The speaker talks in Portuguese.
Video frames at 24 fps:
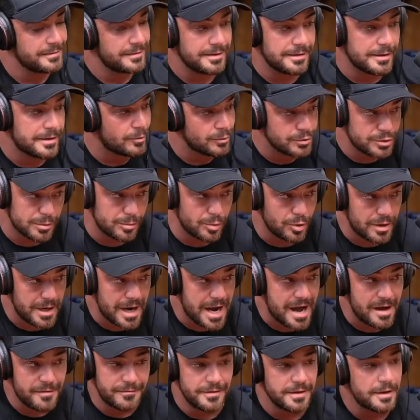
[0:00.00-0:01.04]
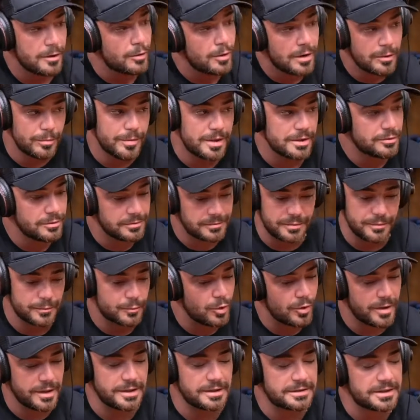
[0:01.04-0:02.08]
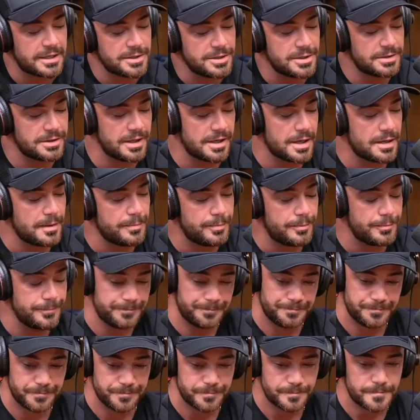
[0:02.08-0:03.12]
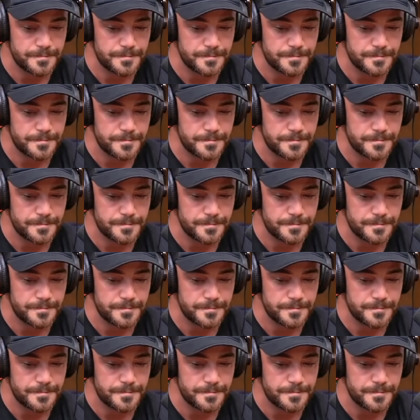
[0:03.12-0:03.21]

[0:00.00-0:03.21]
e onde eu morava, e eu arrumando, correndo atrás de trampo.